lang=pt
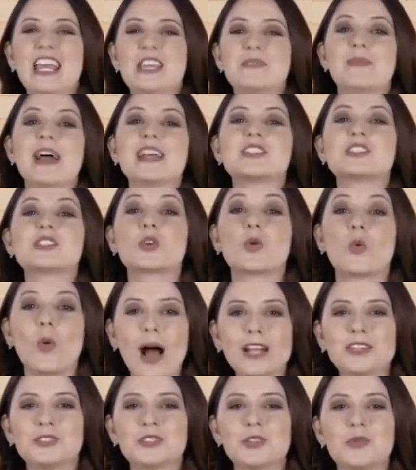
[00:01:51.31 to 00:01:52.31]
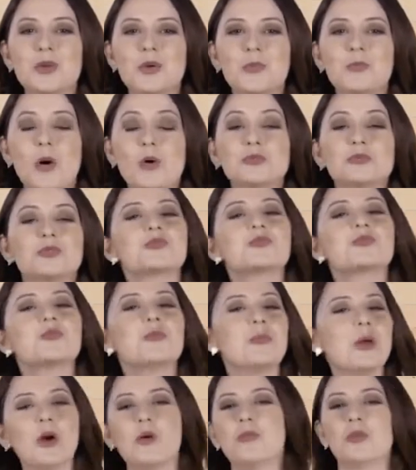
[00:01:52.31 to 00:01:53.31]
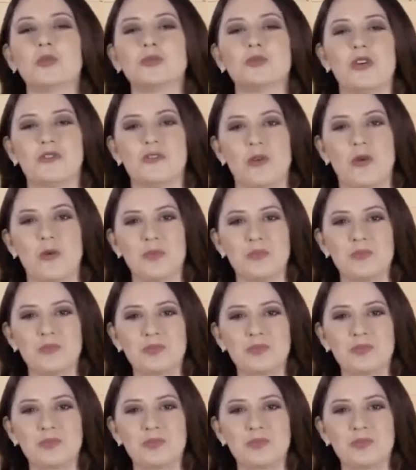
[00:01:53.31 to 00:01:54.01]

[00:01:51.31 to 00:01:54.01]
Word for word: e mais 4 mil pontos no Meu Mundo Avon.